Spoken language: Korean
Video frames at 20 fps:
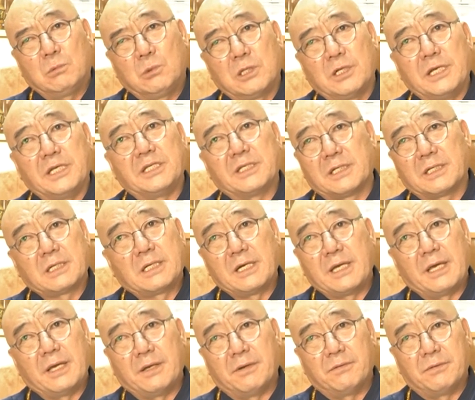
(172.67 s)
들이 있을
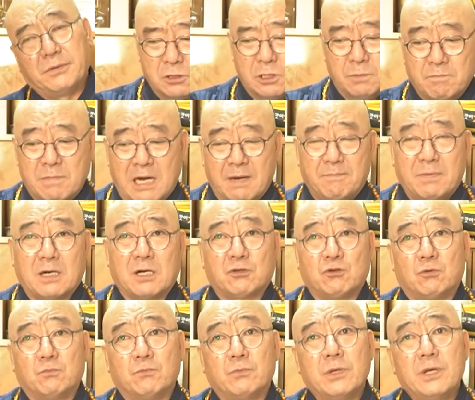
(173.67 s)
거예요. 엄마 아빠가
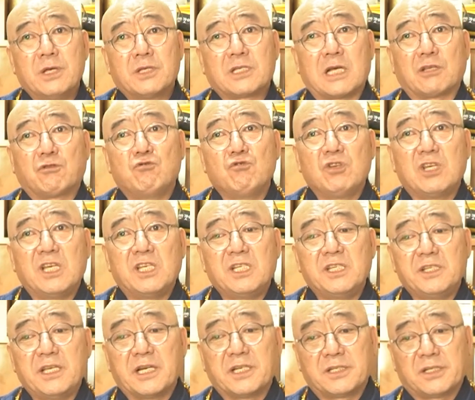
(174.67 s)
좀 사춘기에
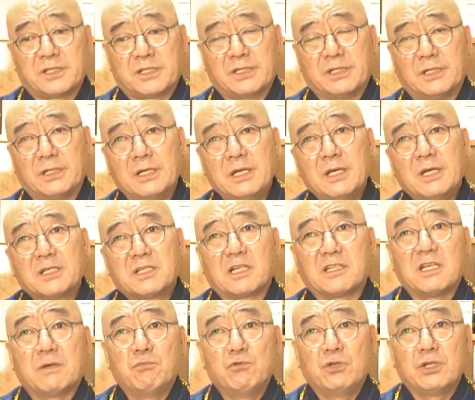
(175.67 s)
신경을 써서
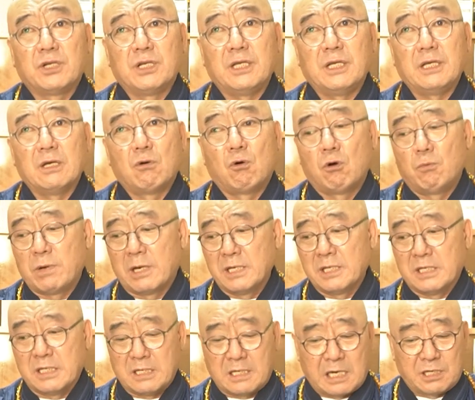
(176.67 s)
자제분들이
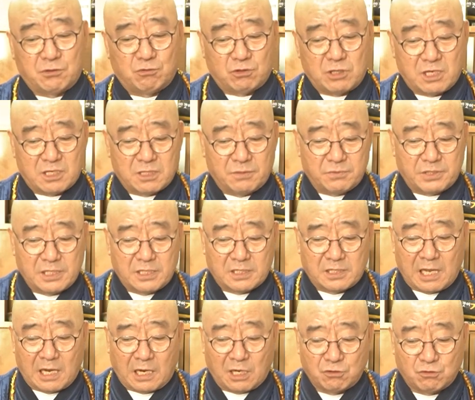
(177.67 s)
올바른 길을 갈 수 있게끔 길을
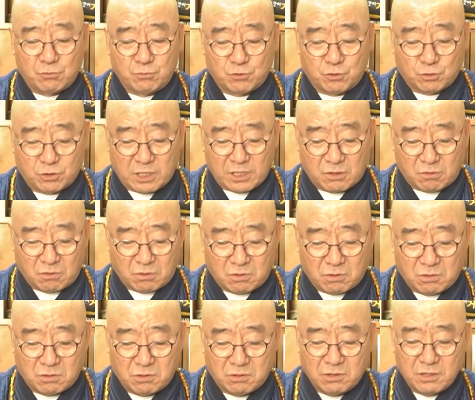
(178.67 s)
닦아주시면
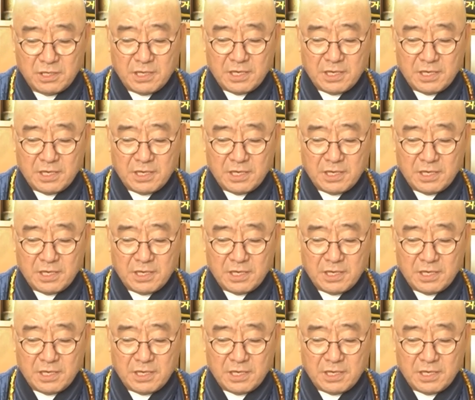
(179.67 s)
좋겠고 어?